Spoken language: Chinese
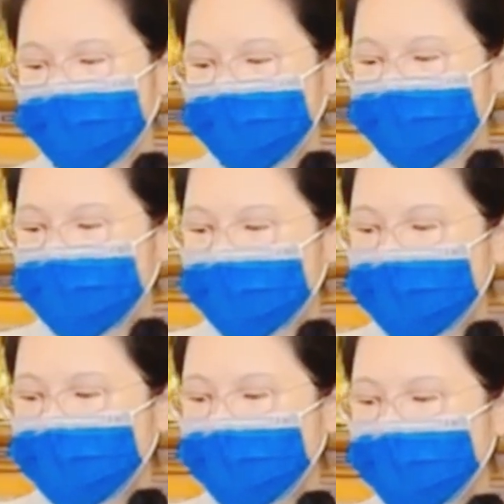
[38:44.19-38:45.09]

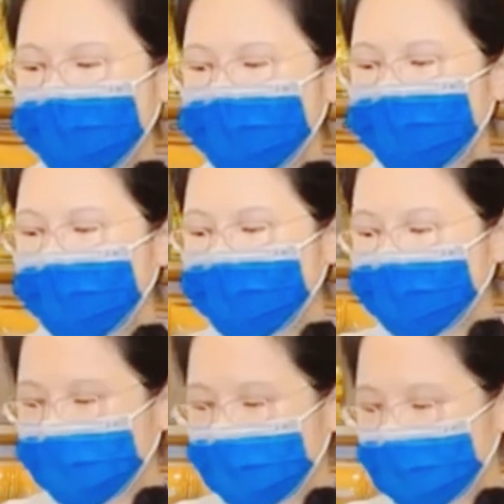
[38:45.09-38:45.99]
修。
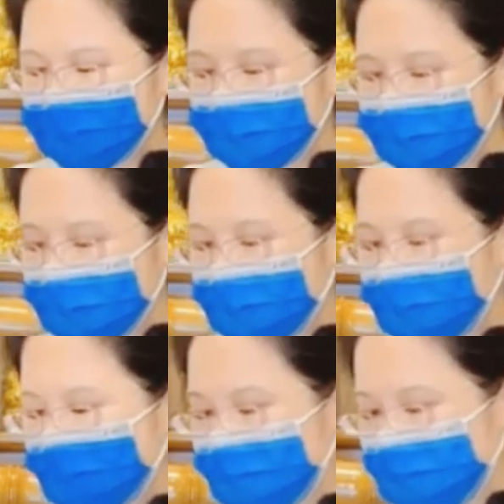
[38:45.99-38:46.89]

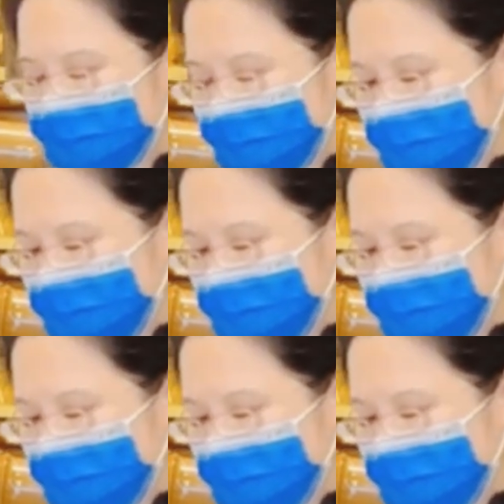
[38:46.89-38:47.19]
好，你们